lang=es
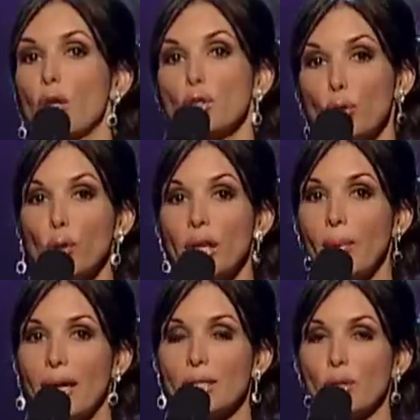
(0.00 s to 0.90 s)
sus
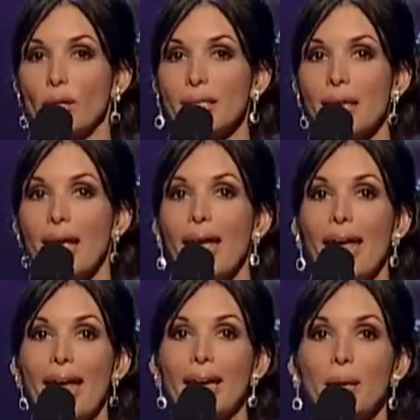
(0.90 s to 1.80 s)
revelaciones
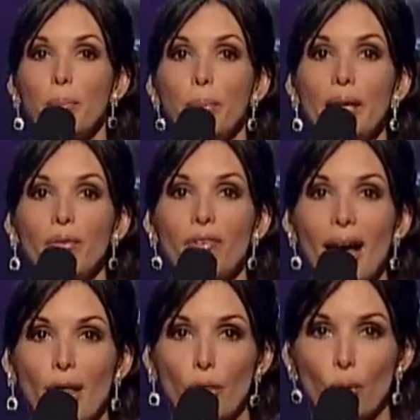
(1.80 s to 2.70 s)
en
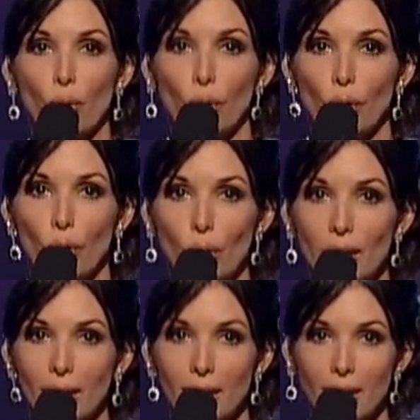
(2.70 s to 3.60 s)
privado, no
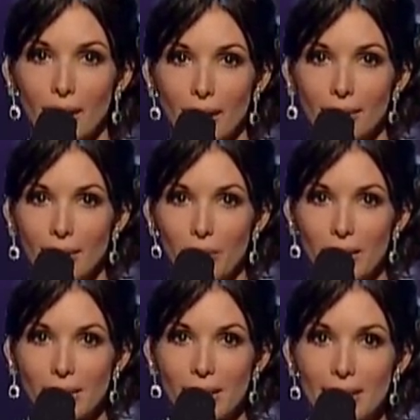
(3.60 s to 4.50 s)
quieren que las
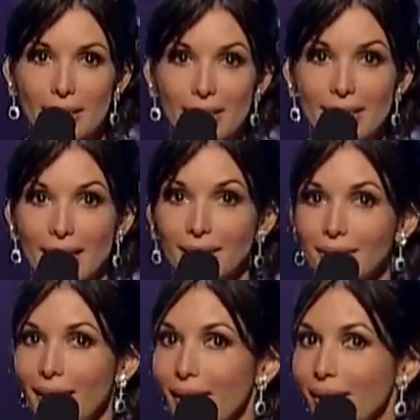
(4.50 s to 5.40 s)
demás se
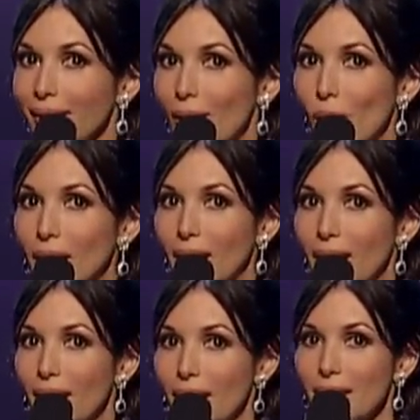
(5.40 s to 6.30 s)
enteren de lo que
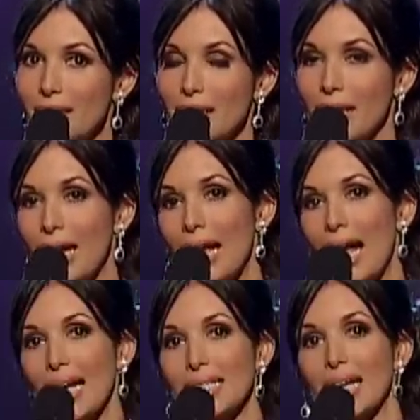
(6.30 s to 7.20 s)
tienen que decir.
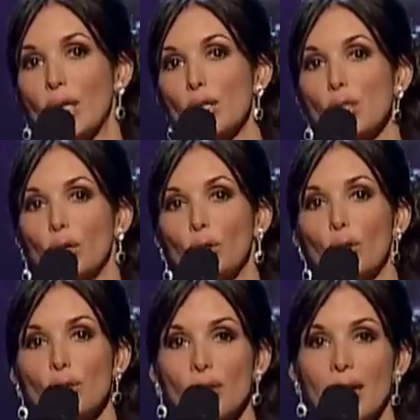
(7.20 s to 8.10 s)
Así que
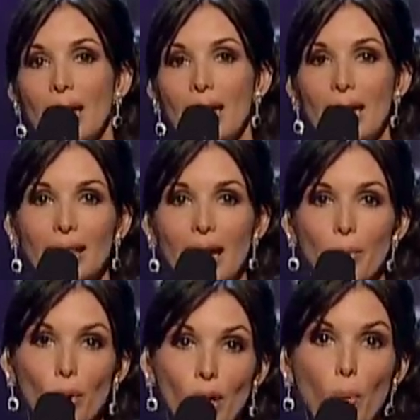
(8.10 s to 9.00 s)
nosotros les
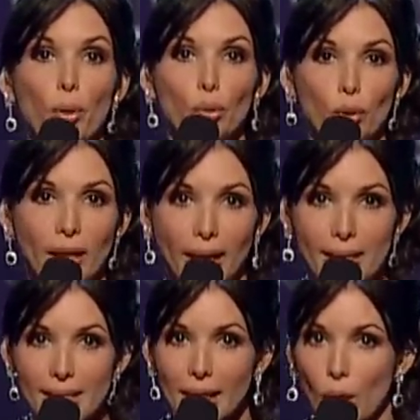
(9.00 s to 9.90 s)
damos la oportunidad de
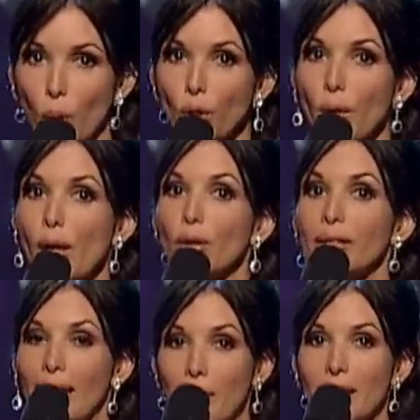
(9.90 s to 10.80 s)
hacerlo. Uno de
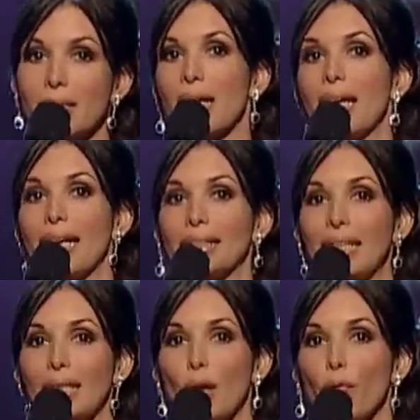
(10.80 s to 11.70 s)
los temas que
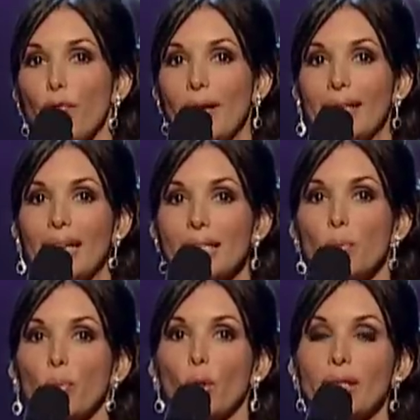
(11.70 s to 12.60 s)
trataron fue el de
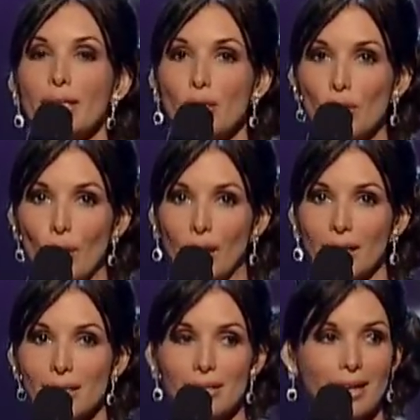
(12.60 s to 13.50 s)
las
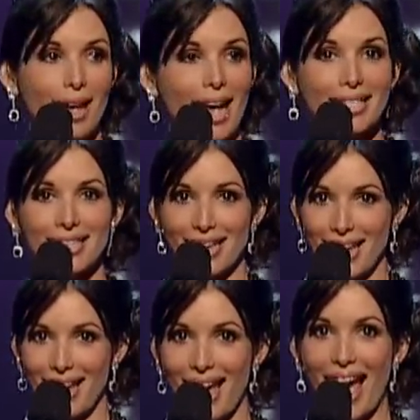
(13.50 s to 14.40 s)
votaciones. Así
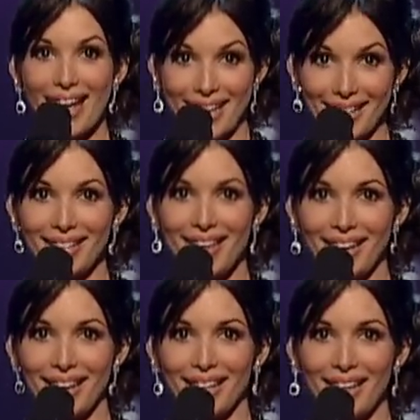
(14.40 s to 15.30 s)
que aquí
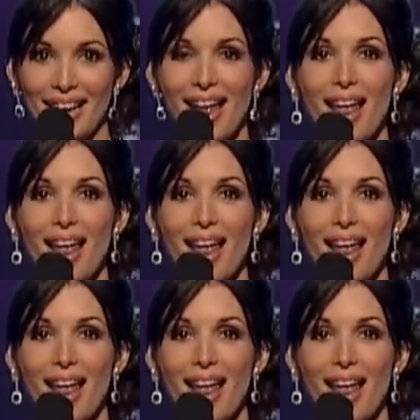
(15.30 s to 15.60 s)
tienen